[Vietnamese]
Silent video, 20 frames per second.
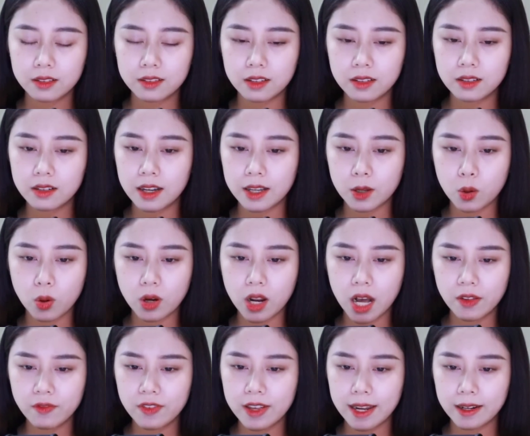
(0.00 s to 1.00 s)
Những lời cô
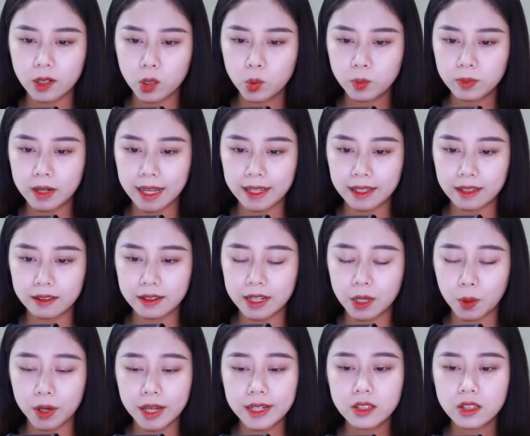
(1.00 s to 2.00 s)
nói với anh lúc này
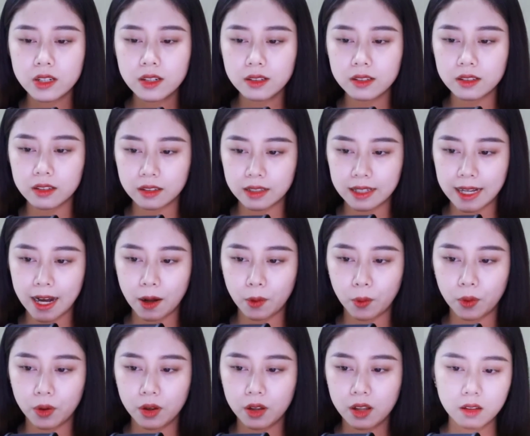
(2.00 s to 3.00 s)
đều hết sức gượng
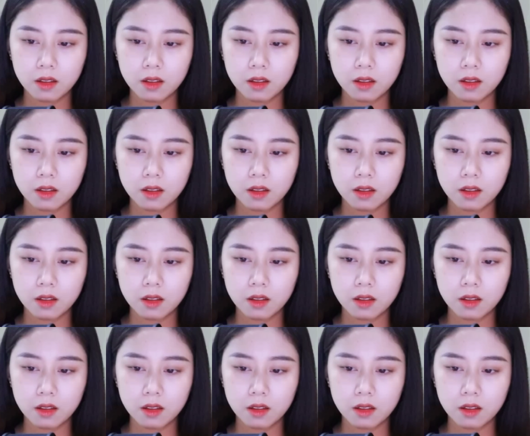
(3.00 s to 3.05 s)
gạo.